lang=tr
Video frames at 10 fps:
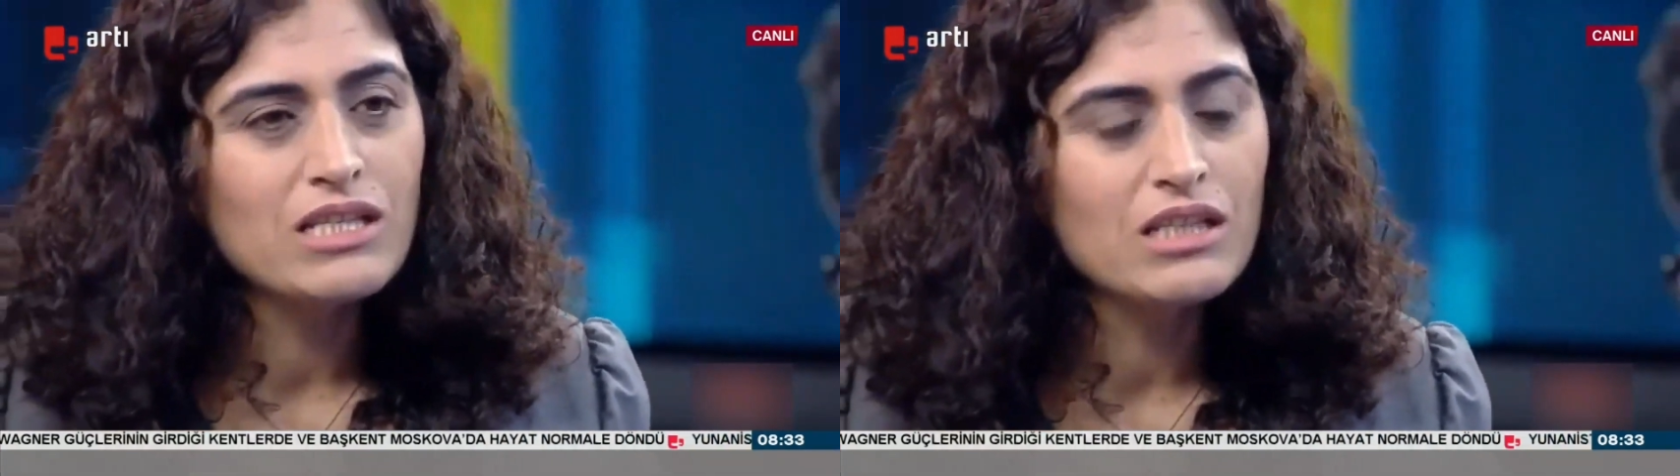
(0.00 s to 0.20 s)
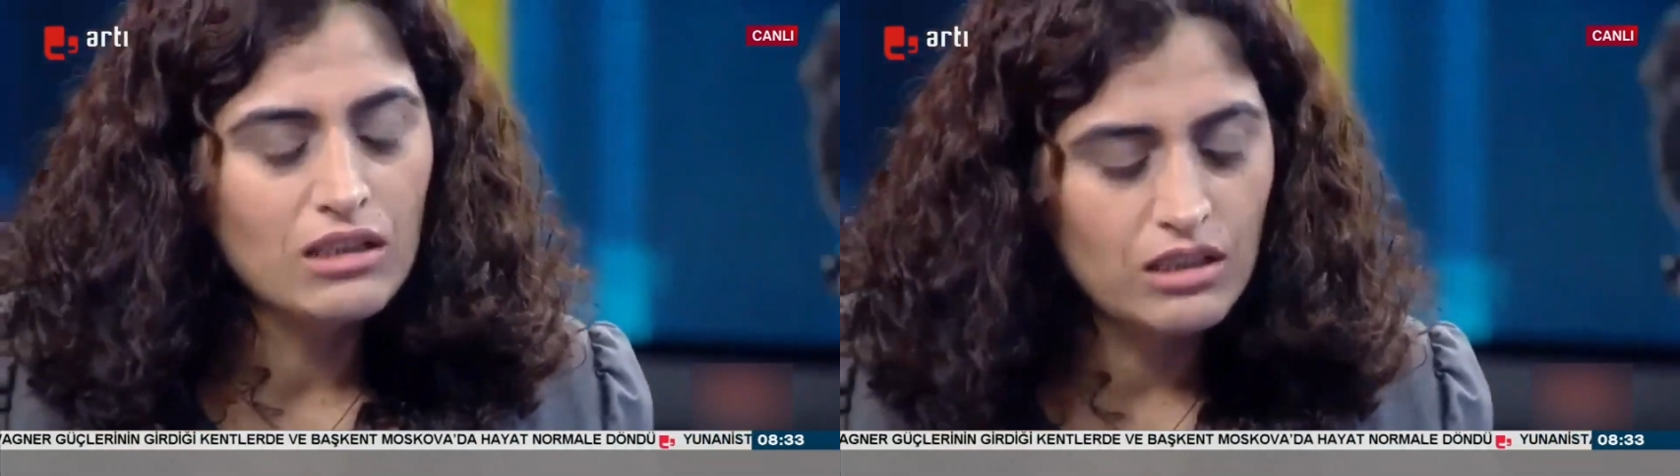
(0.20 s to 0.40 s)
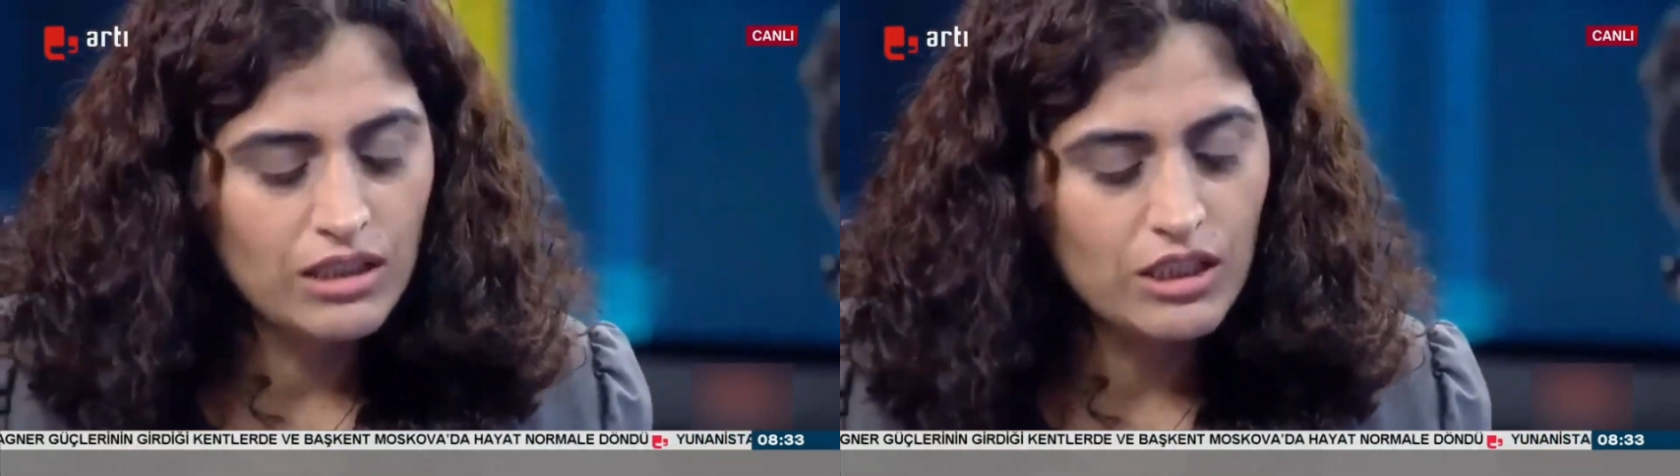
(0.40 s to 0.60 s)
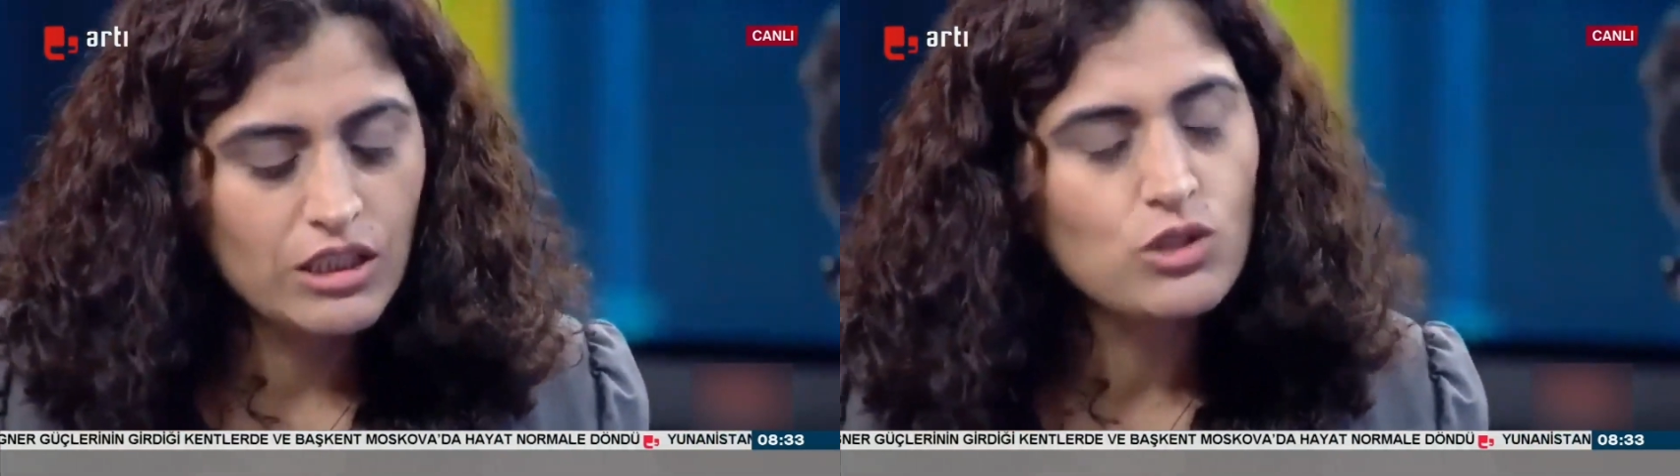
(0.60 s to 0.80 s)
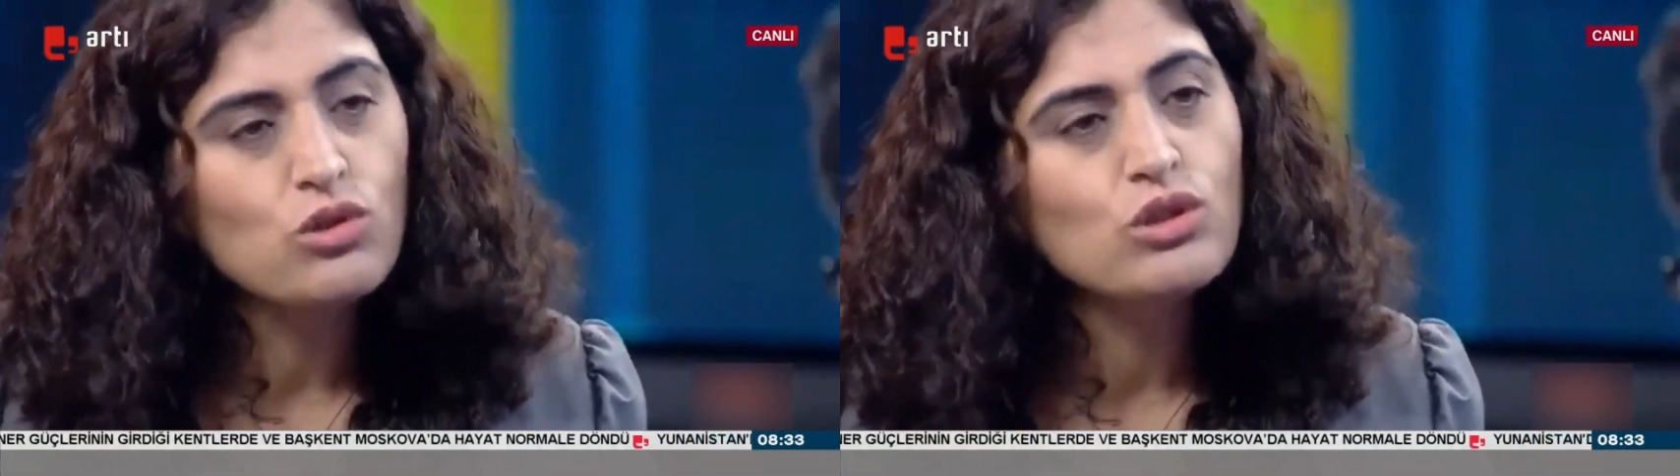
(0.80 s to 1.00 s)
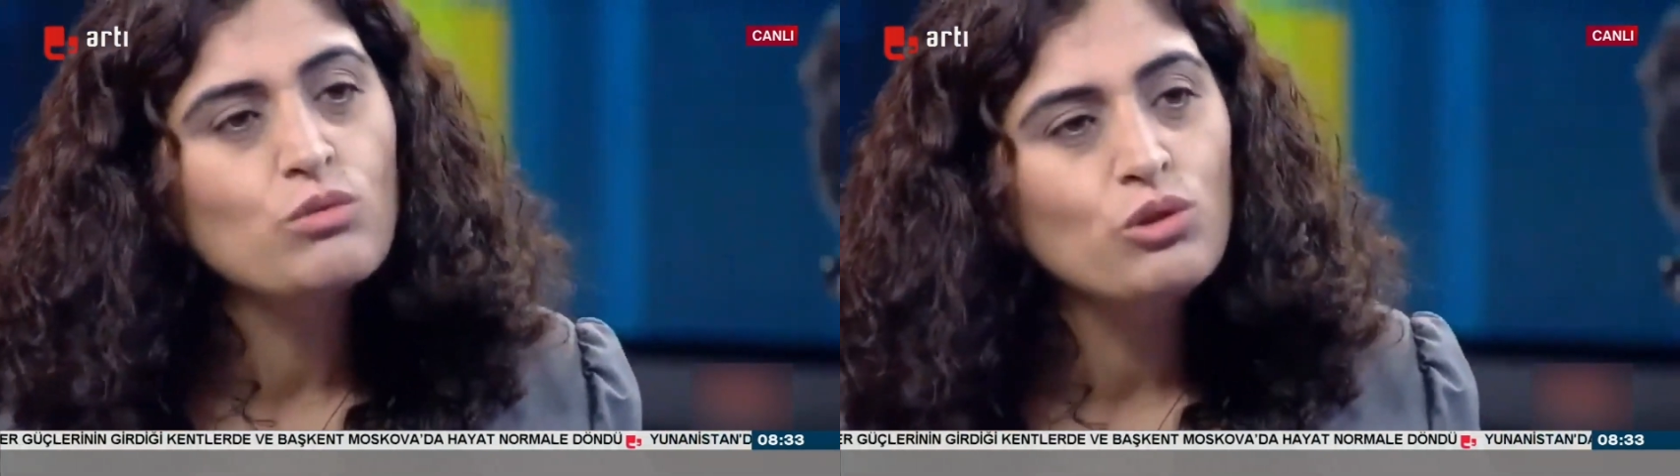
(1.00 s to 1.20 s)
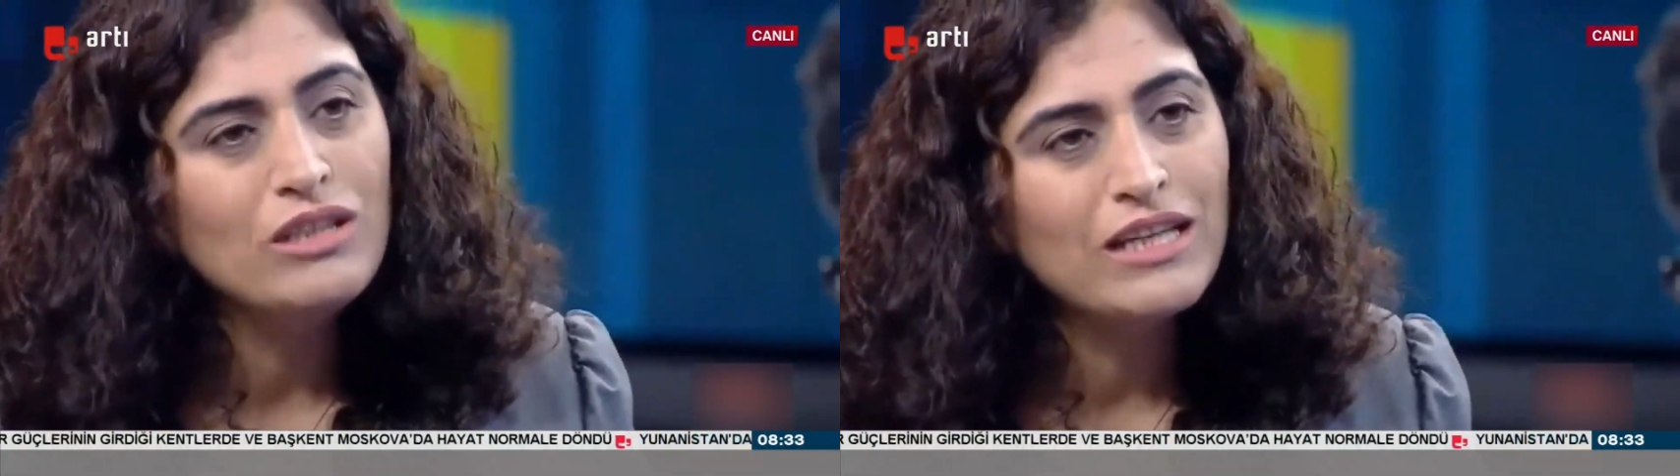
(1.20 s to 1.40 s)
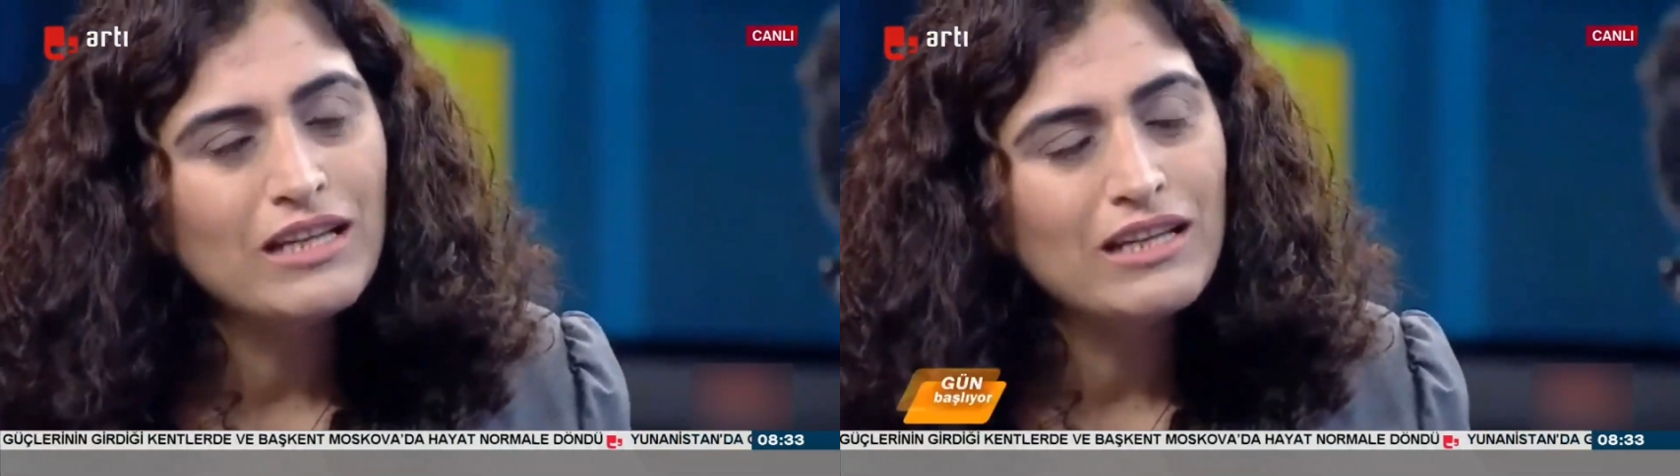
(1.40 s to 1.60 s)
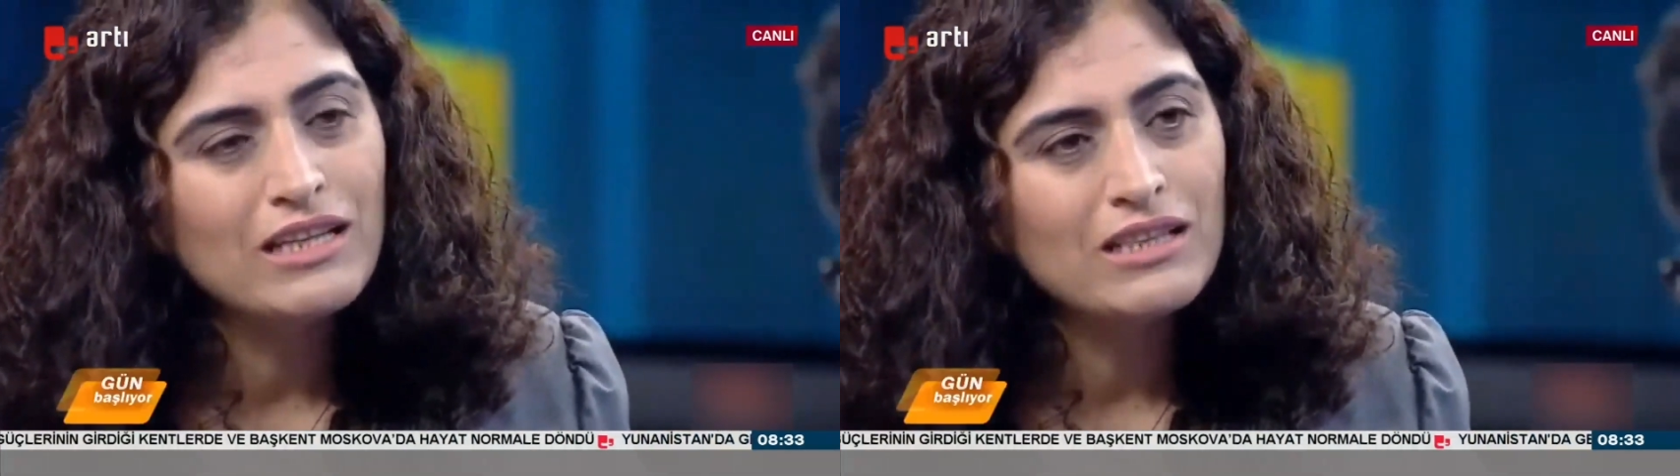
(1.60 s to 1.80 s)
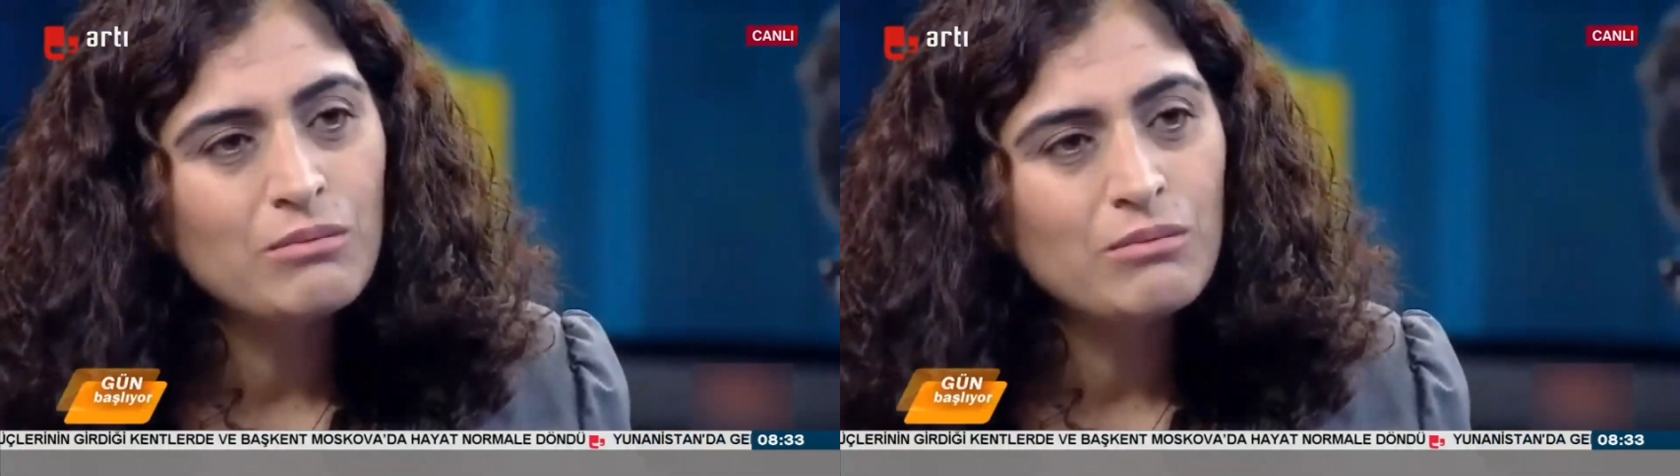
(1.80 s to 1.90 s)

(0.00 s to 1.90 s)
edilmemesi olduğuna dikkat çekti.